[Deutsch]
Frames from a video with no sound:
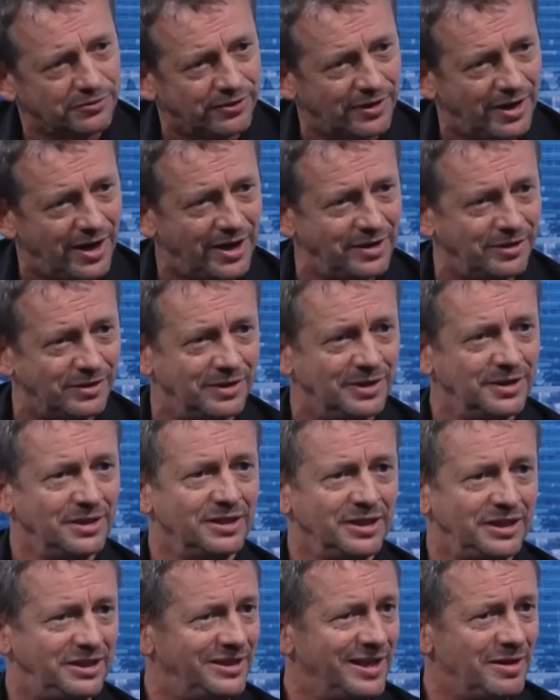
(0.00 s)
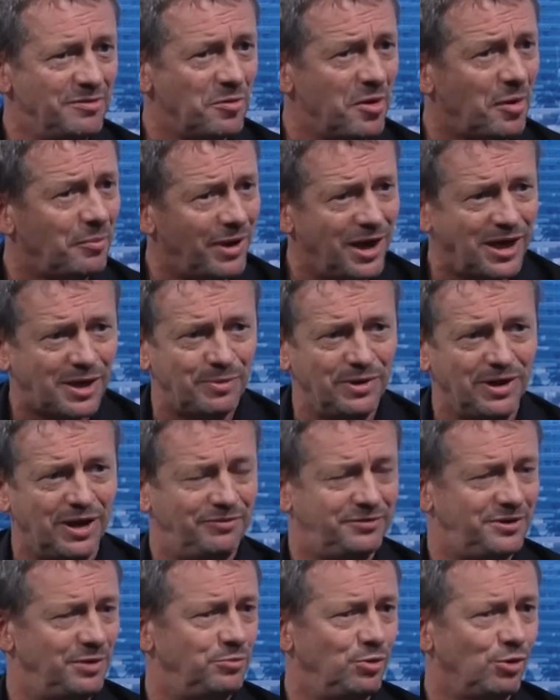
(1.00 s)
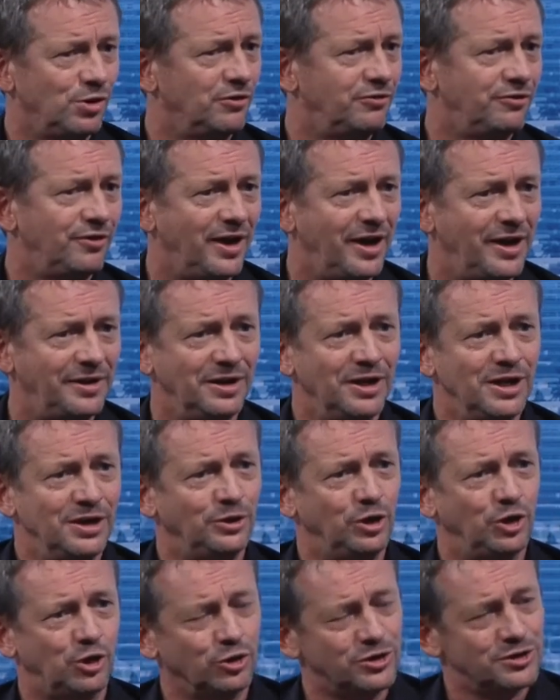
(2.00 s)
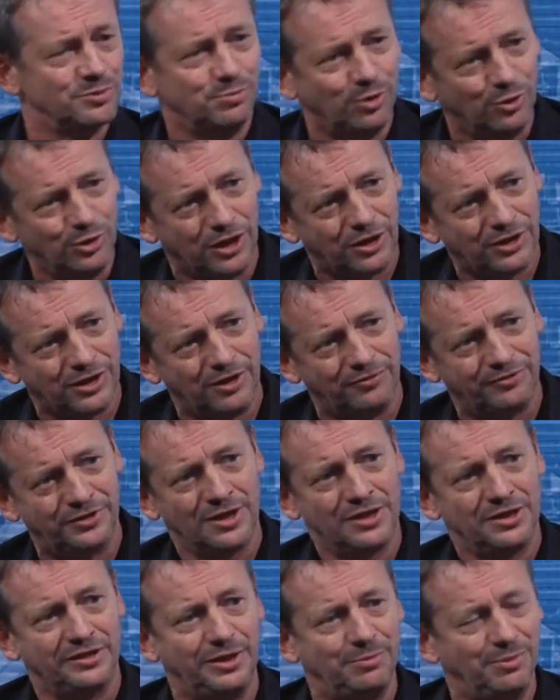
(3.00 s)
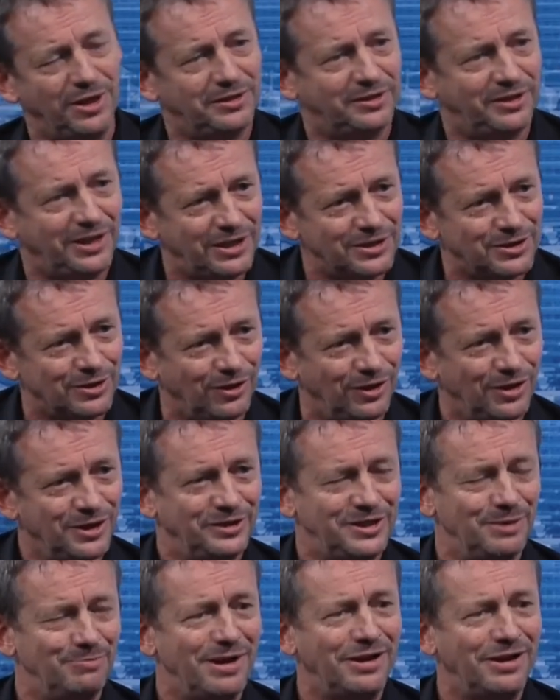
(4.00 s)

Vereine, ich nenne nur mal beispielhaft den Bürgerverein, die Schützenbruderschaft, die Malteser, den